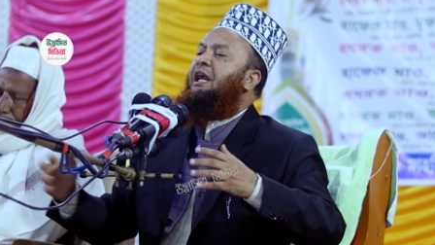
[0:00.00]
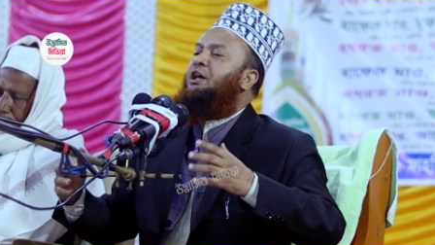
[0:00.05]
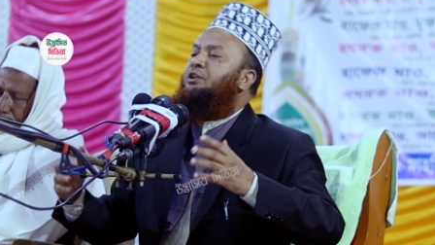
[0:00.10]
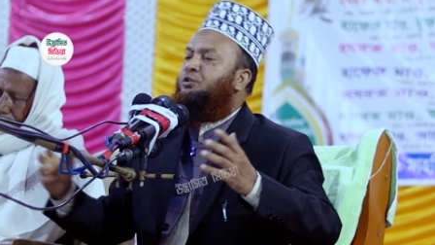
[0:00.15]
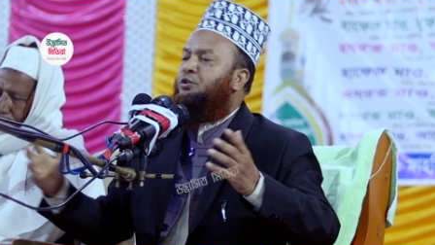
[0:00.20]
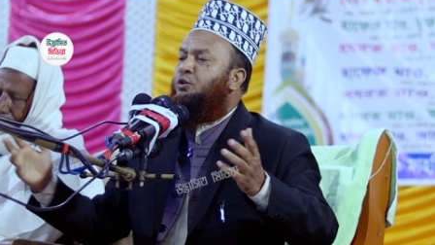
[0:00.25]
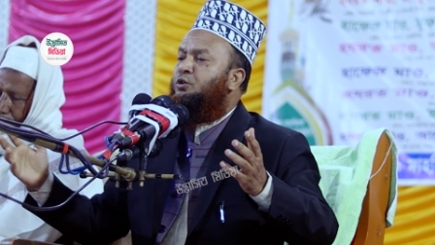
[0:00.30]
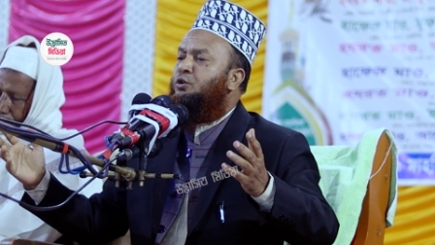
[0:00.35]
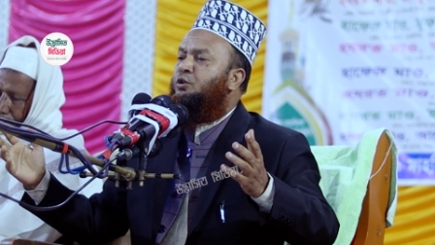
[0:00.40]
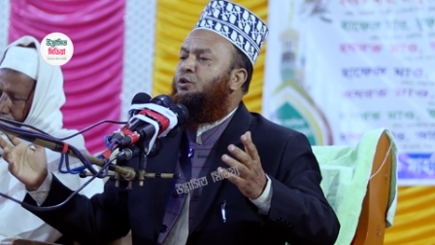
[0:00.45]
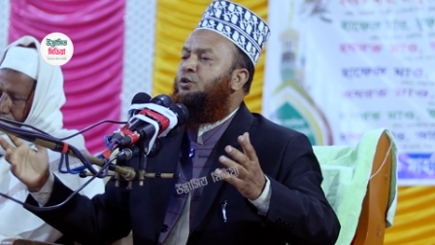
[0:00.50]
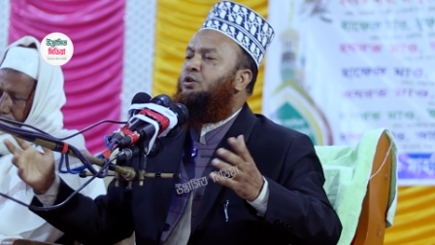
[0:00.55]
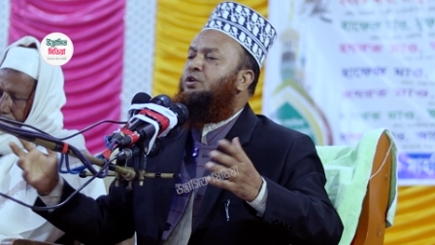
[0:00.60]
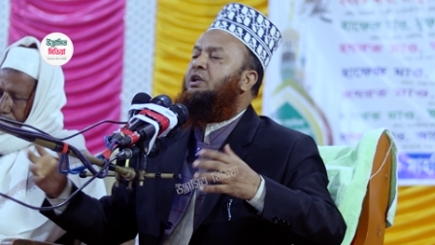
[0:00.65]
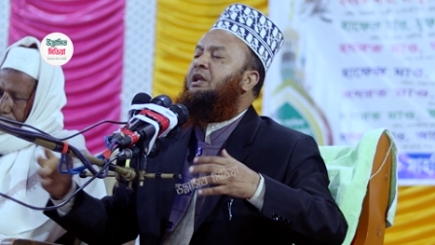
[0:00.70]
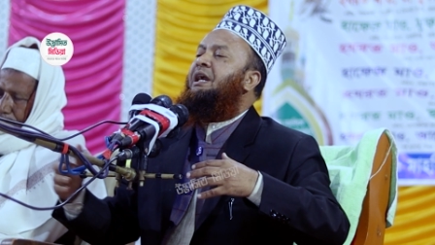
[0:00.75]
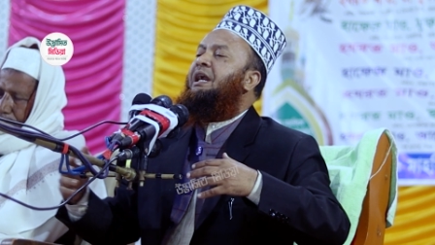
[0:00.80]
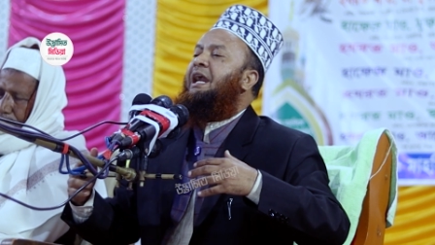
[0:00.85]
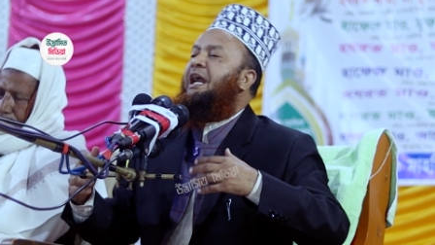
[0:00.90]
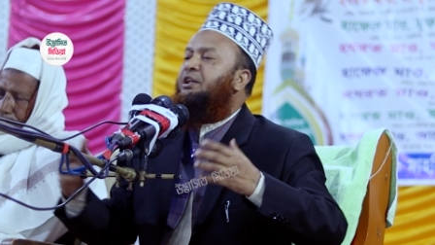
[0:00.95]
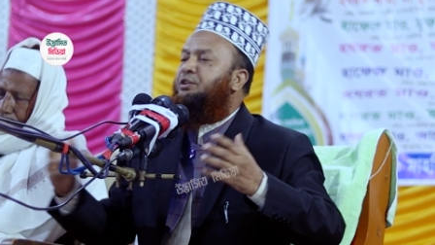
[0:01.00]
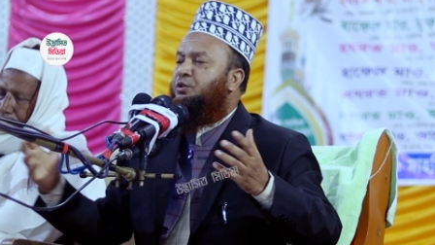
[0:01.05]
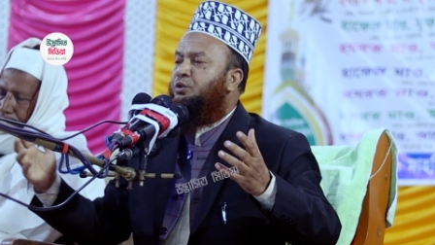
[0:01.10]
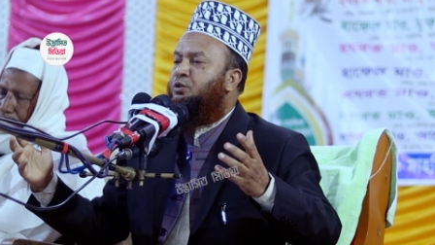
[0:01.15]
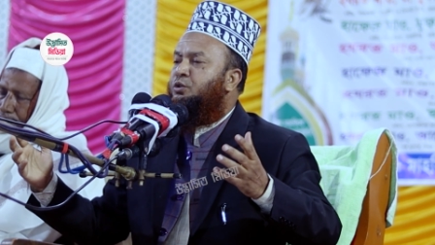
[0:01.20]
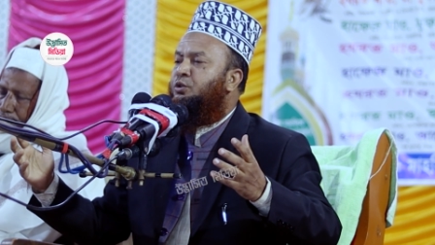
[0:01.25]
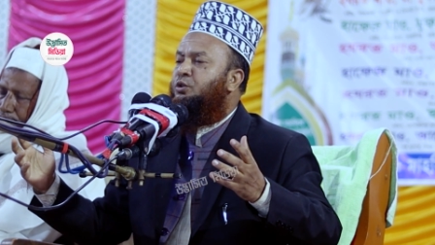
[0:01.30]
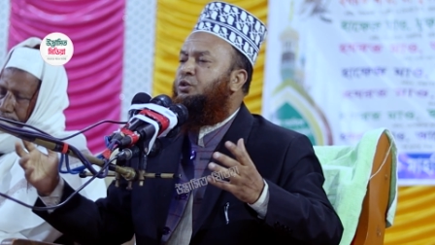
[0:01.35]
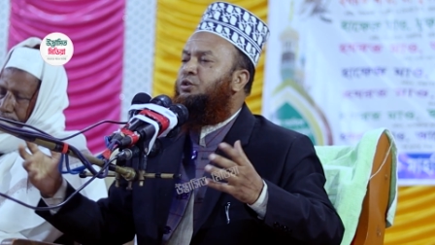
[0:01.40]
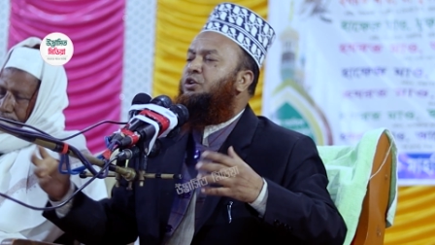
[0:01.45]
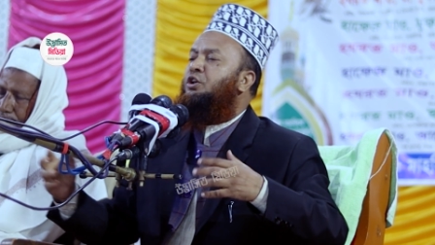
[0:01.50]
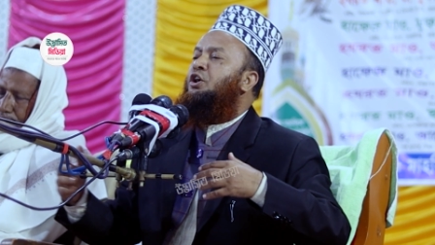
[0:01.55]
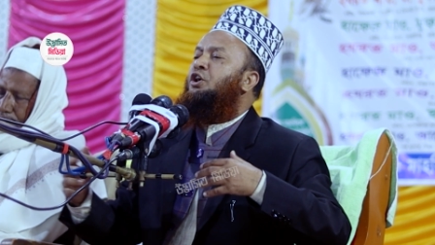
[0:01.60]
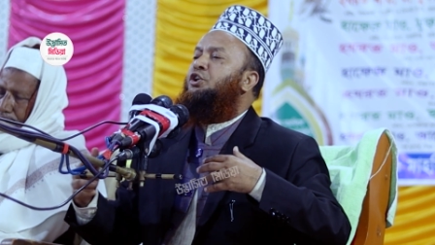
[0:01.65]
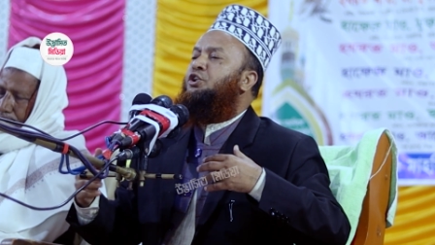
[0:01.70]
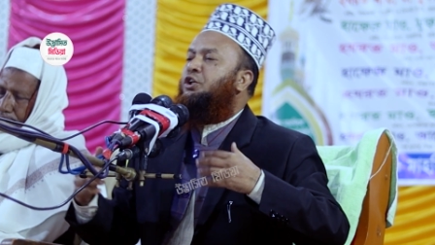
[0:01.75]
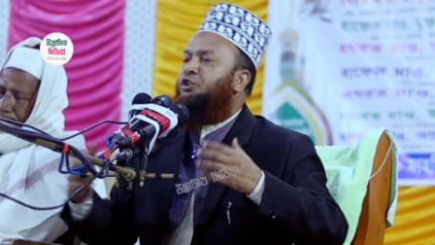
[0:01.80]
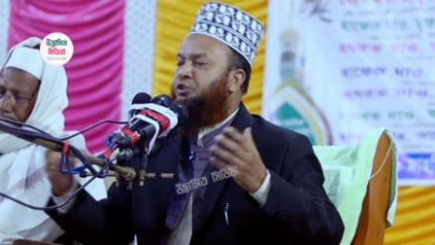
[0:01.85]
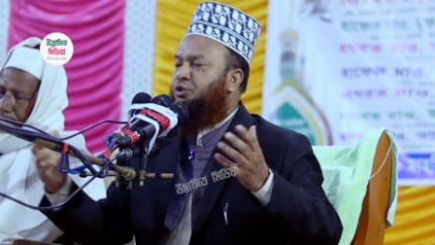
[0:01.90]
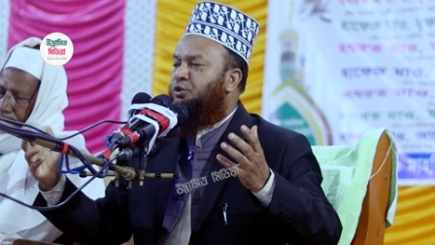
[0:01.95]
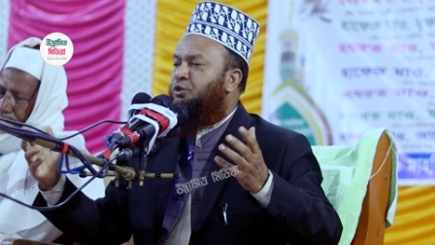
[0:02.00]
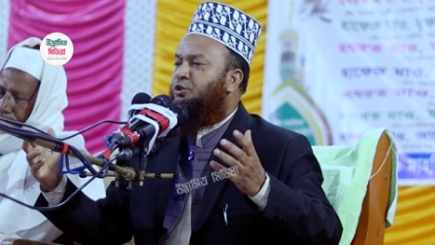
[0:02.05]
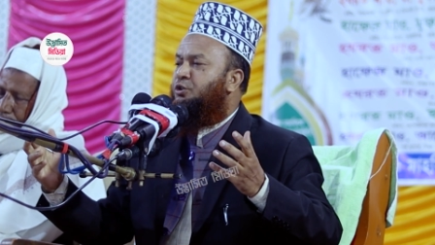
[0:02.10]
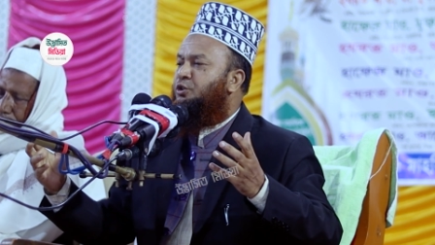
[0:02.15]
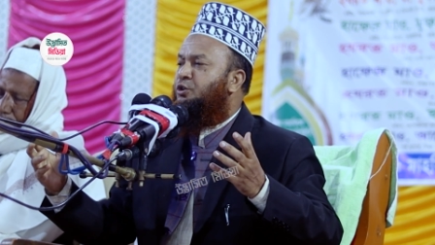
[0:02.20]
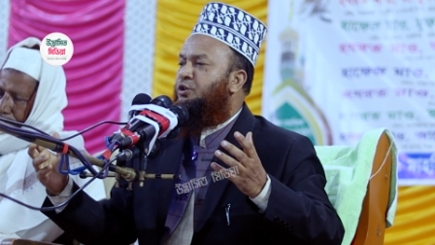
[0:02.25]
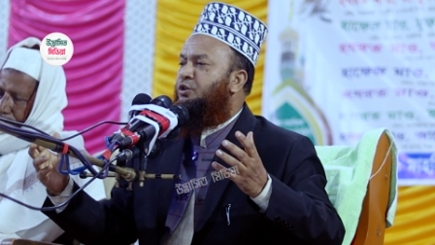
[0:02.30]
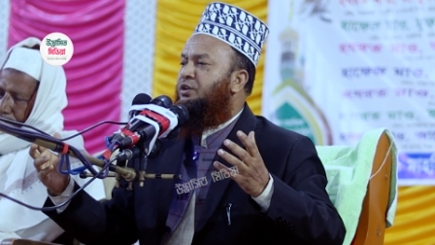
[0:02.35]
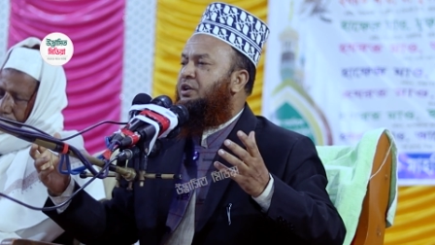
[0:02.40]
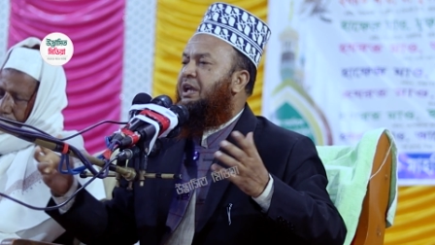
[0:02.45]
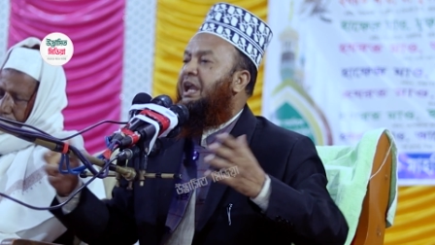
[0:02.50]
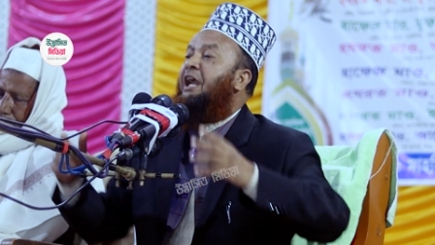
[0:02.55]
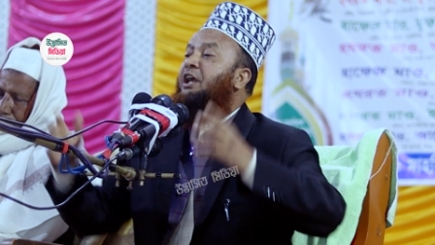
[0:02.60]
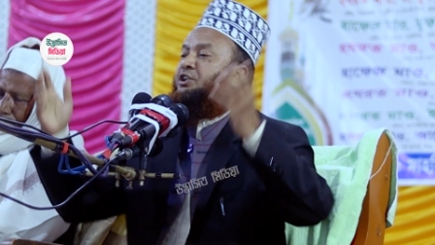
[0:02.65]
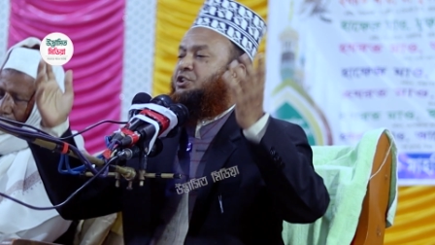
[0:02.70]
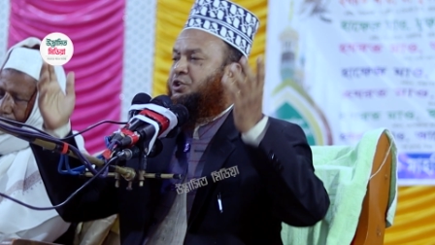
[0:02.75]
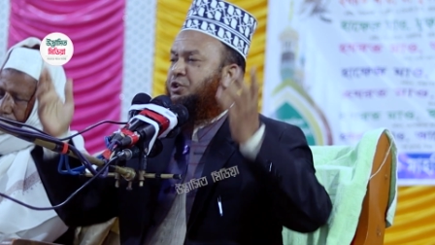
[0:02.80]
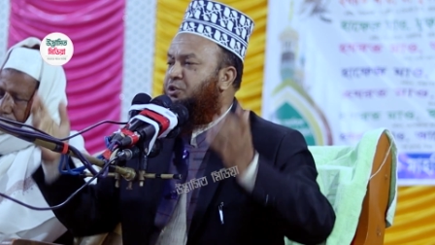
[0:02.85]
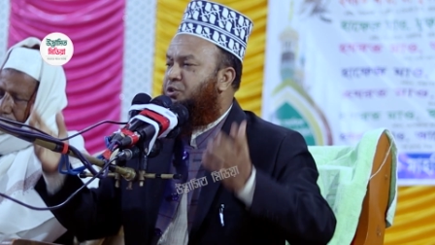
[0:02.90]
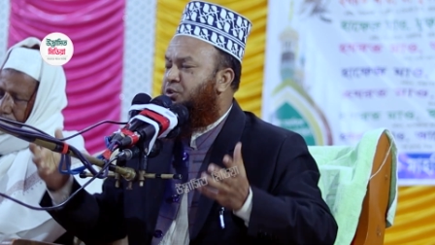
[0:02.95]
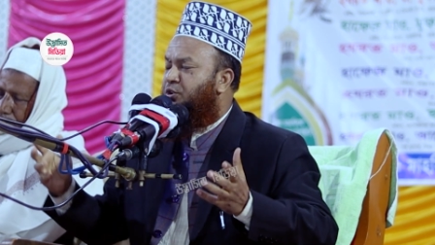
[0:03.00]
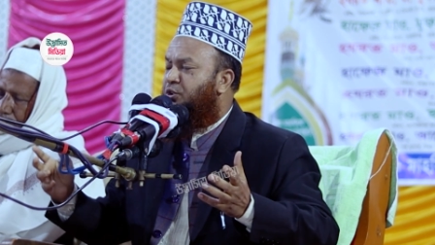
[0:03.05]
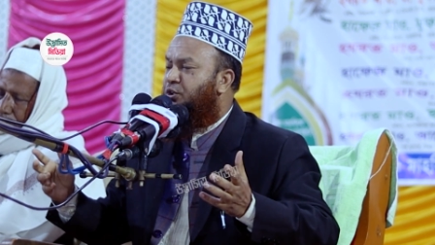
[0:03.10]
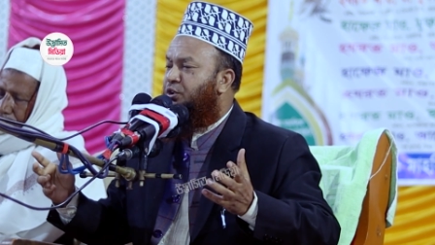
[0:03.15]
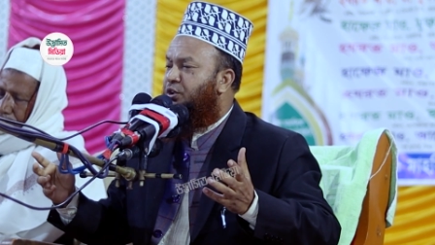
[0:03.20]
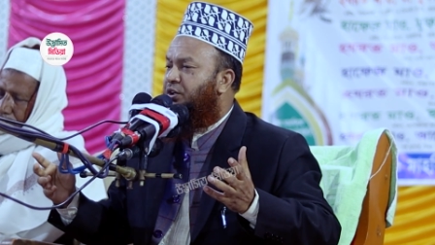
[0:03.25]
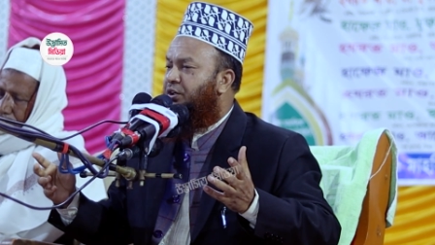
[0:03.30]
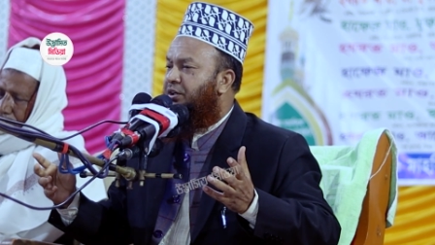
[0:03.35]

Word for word: এত গুণ এত গুণ সত্তর গুণ একশো গুণ